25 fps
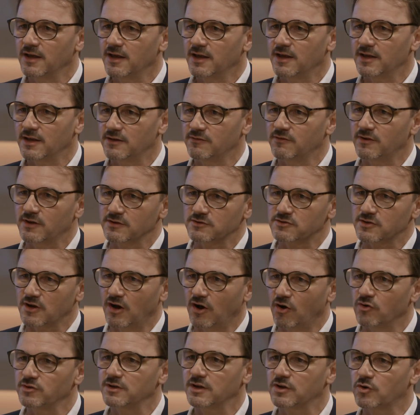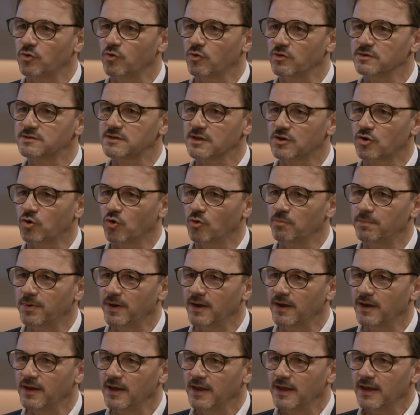Das äh, ist ja auch eine große
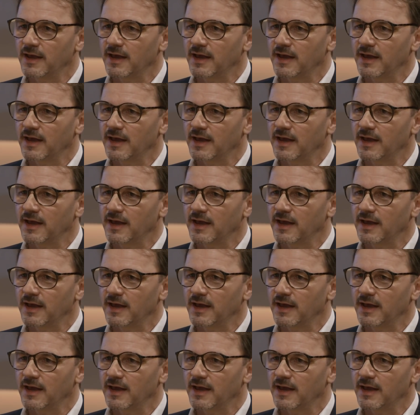Gruppe.